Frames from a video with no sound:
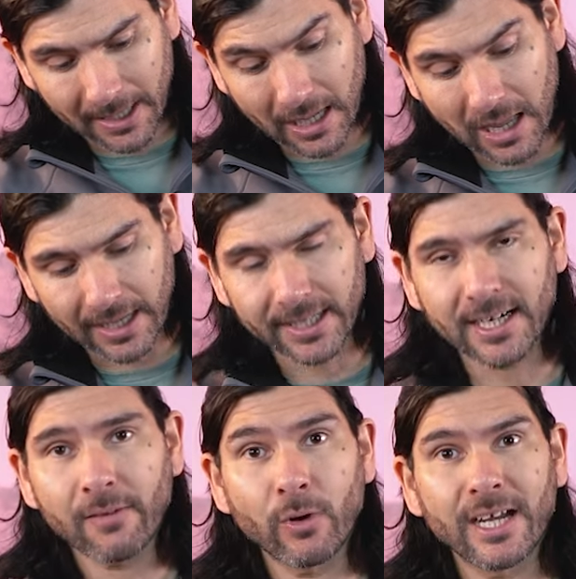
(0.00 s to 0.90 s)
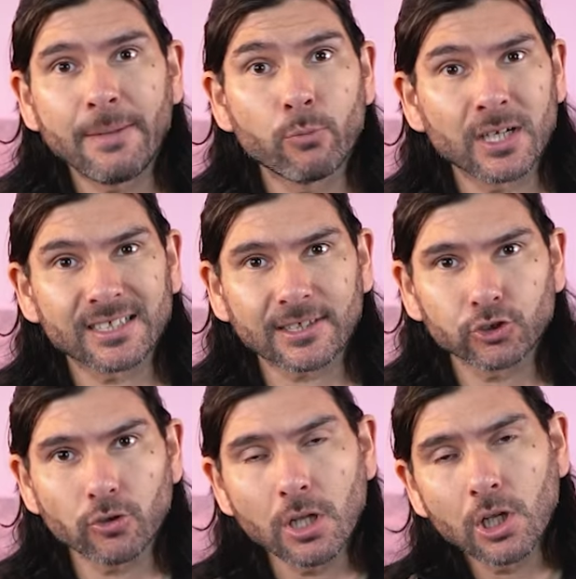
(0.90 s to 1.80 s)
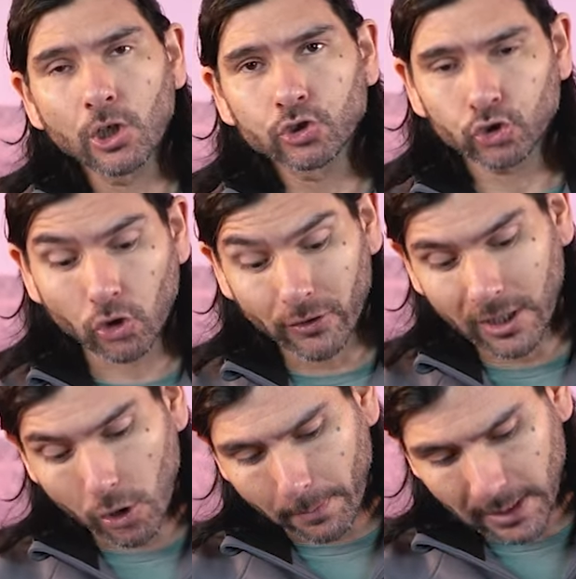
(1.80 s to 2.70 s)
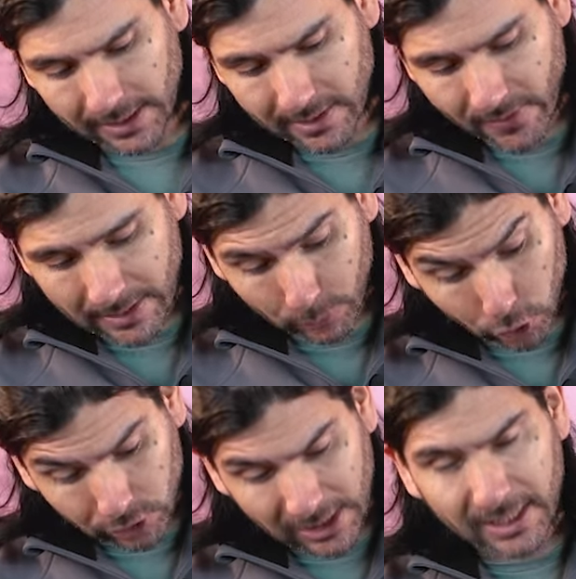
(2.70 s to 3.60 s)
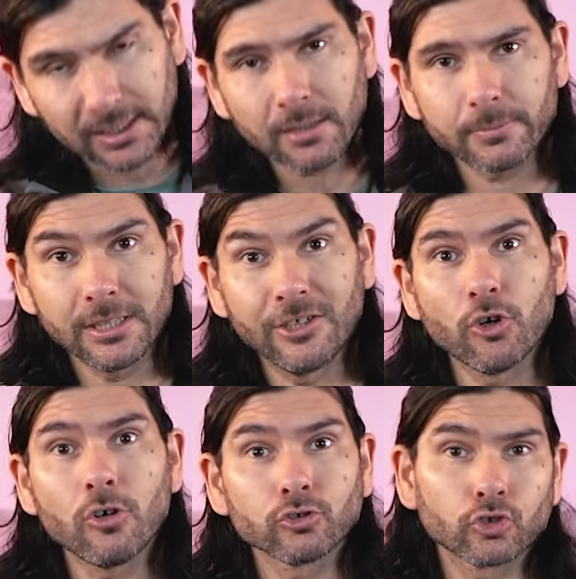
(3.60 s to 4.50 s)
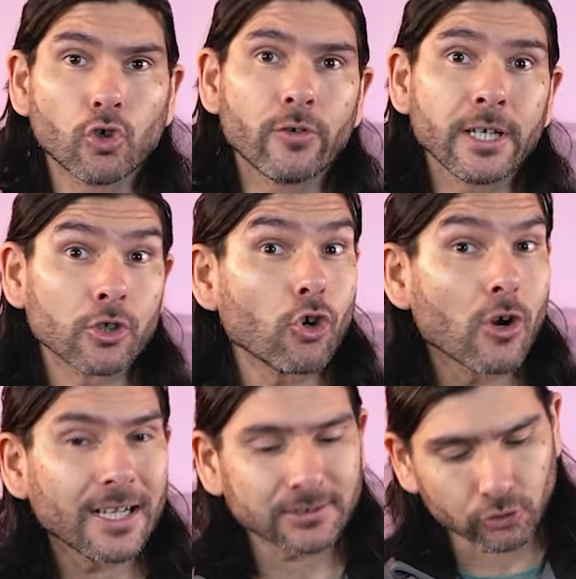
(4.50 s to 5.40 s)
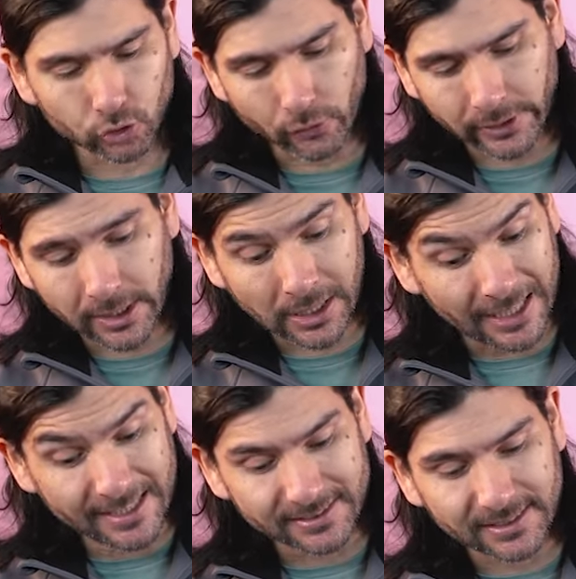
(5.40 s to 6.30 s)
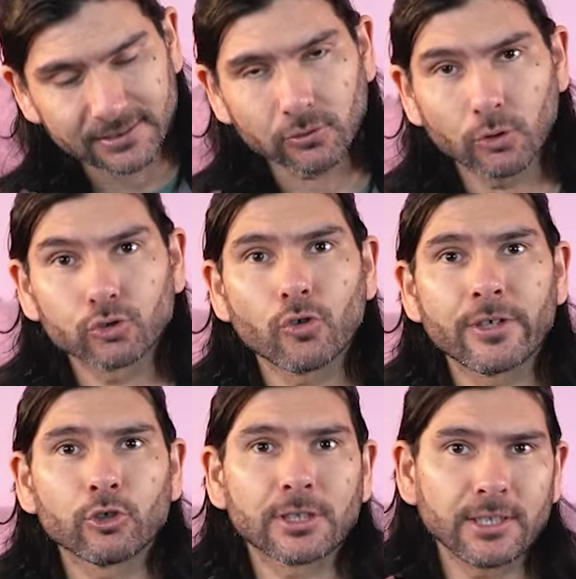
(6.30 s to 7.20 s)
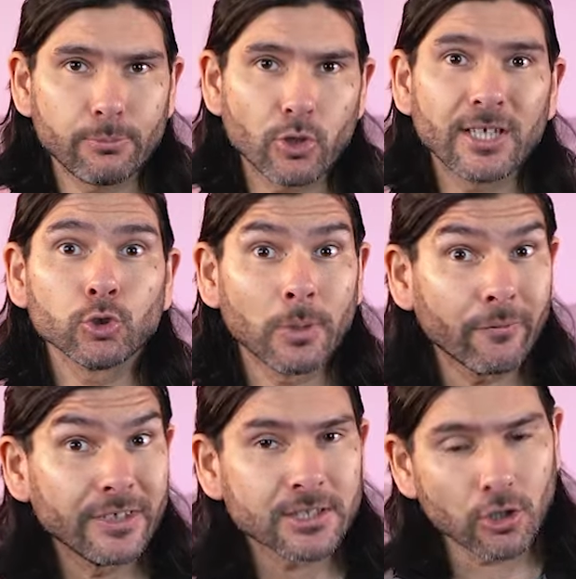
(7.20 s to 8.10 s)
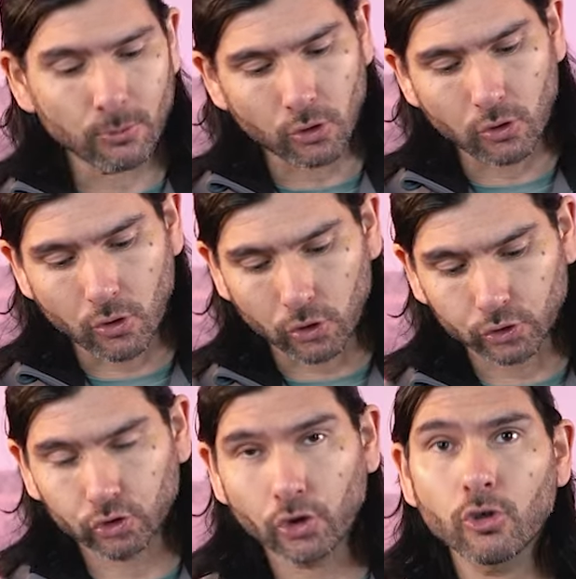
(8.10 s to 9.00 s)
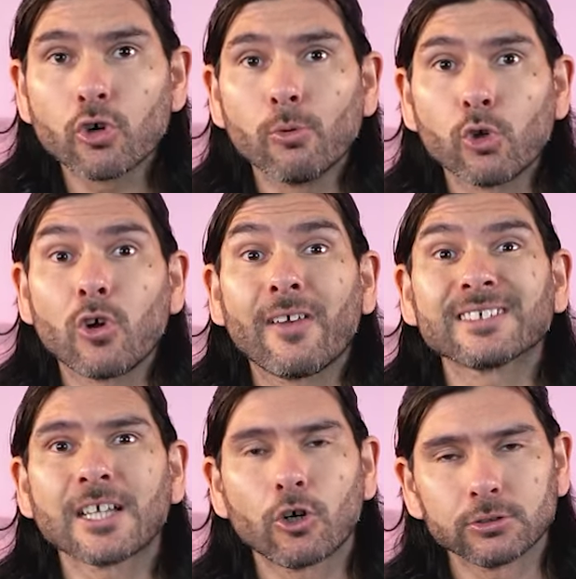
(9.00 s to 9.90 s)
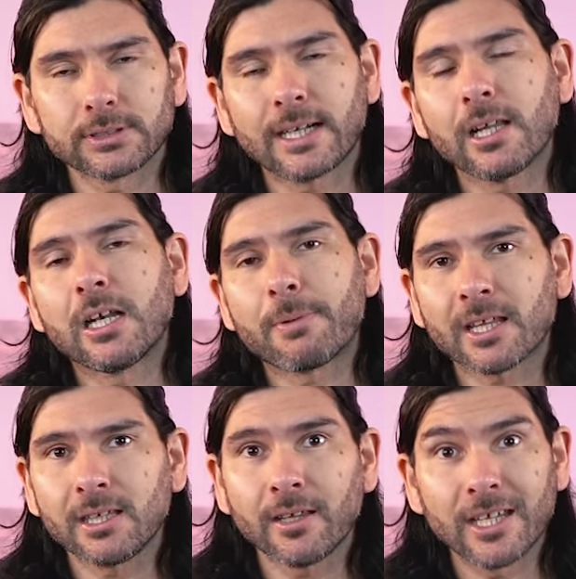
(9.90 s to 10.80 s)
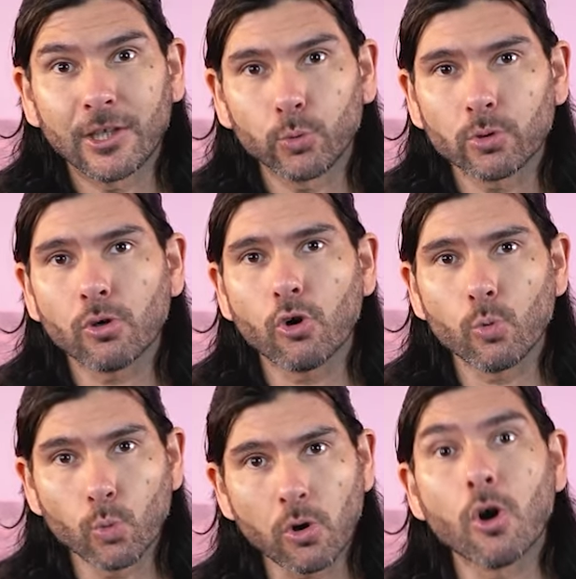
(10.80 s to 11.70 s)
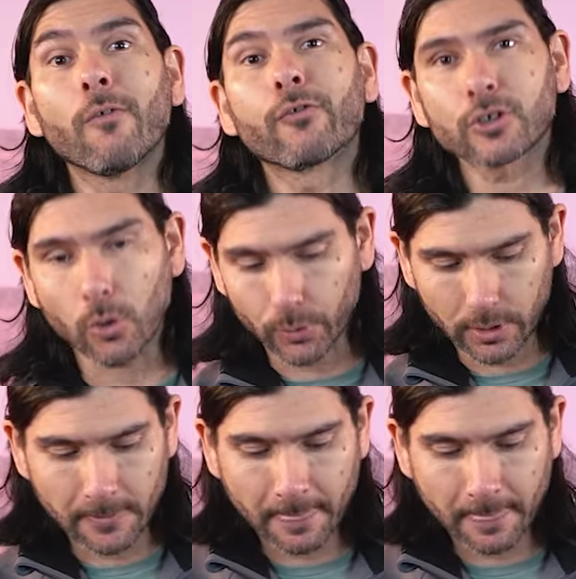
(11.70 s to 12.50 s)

para generar buen grip, buena tracción sobre los pedalines de la motocicleta y no sobre rocas, sobre raíces o sobre otro tipo de superficies como lo son o como lo que vas a encontrar en la práctica del enduro u off-road.